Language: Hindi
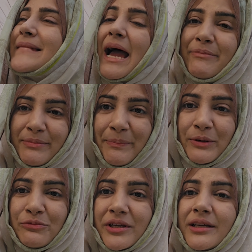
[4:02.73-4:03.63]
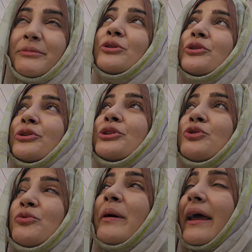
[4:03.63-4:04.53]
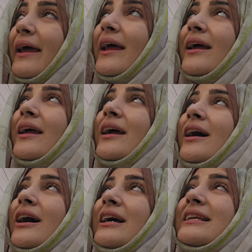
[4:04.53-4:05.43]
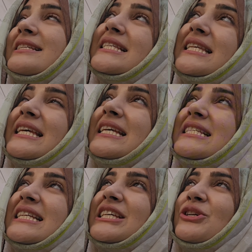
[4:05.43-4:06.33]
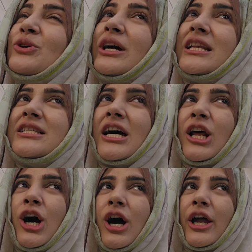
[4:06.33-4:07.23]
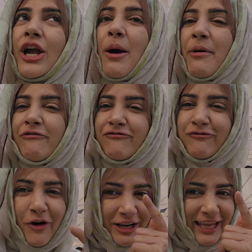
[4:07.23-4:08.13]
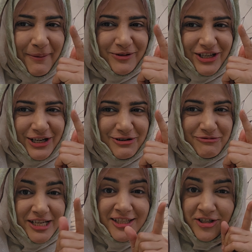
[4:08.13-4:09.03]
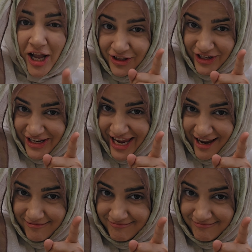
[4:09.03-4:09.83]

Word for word: अभी मैं पढ़ूंगी अभी थोड़ी थोड़ी धूप है जैसे ही ये छतरियों का नज़ारा आएगा मैं फौरन कैप्चर कर लूंगी साथ रहिए